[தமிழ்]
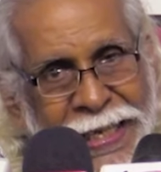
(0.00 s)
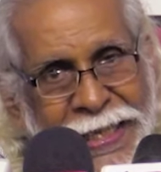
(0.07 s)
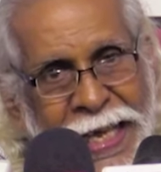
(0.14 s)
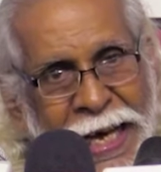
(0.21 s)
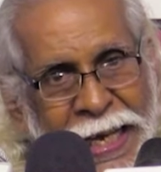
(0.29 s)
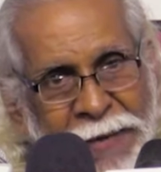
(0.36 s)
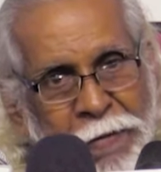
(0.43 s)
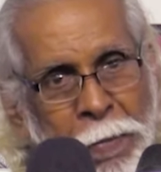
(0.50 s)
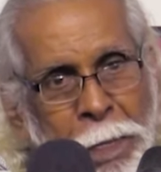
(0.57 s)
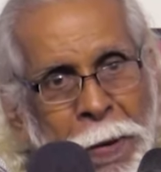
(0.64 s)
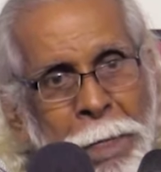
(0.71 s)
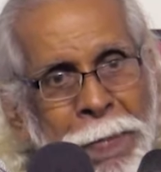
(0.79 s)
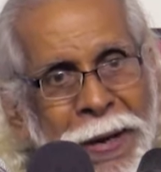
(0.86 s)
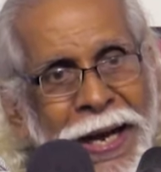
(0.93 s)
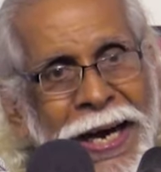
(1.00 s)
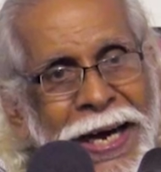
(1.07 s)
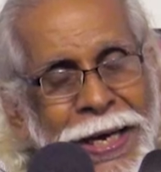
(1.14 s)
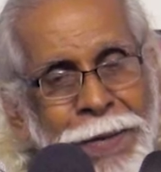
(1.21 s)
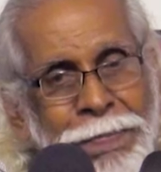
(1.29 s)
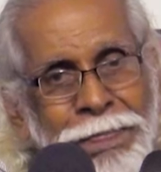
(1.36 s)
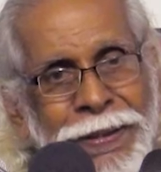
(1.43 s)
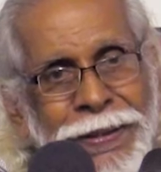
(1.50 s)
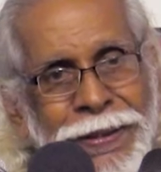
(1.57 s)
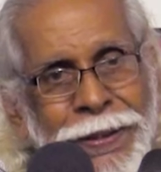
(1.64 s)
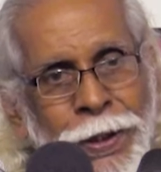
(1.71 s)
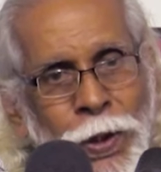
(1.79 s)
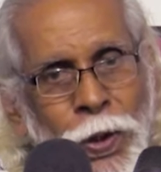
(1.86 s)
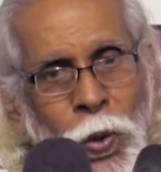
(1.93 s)
இந்த அறிவிப்பின் பிரகாரம்
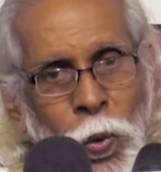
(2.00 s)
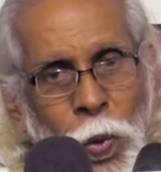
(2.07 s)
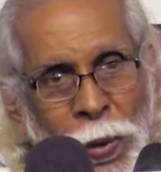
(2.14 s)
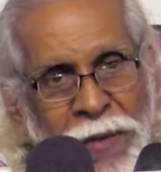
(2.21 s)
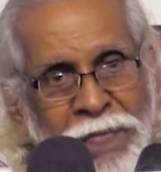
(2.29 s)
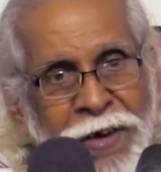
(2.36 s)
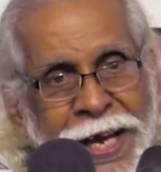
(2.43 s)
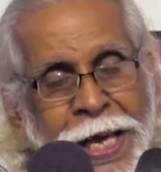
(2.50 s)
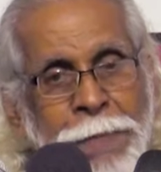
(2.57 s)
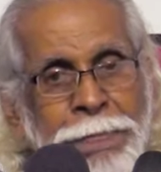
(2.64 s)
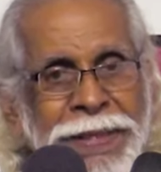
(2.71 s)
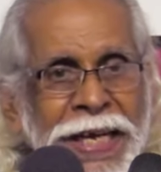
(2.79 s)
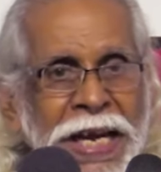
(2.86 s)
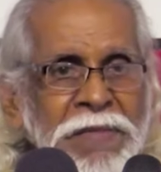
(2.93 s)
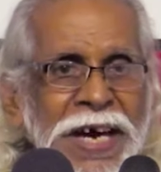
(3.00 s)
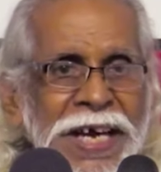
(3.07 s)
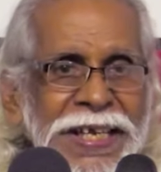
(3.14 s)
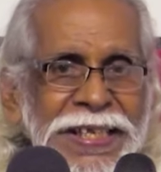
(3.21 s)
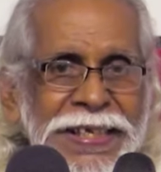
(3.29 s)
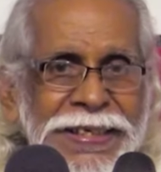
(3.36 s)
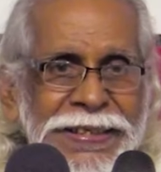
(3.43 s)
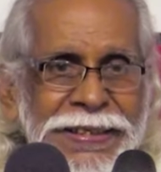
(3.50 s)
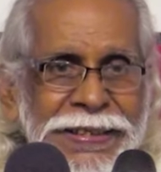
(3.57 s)
ஒரு விடயம் தெளிவானது